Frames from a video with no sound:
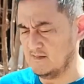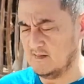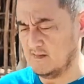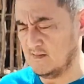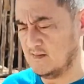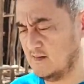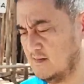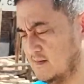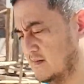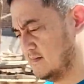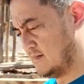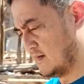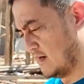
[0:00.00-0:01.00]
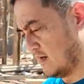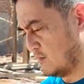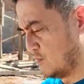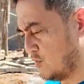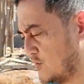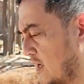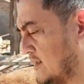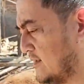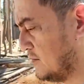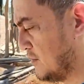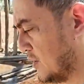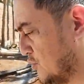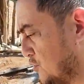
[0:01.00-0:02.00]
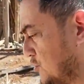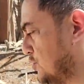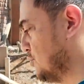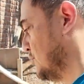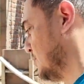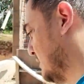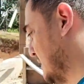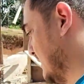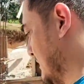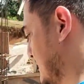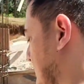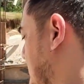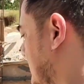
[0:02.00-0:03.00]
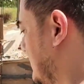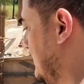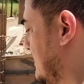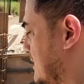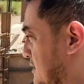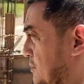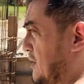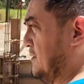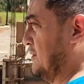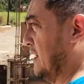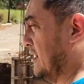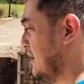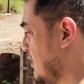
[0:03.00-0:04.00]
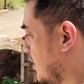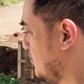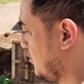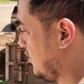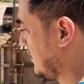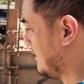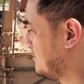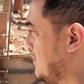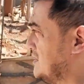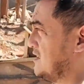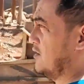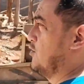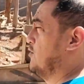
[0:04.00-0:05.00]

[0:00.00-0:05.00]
uh, kalau mau datang berkunjung ke Smart Valley, kalau mau lihat banyak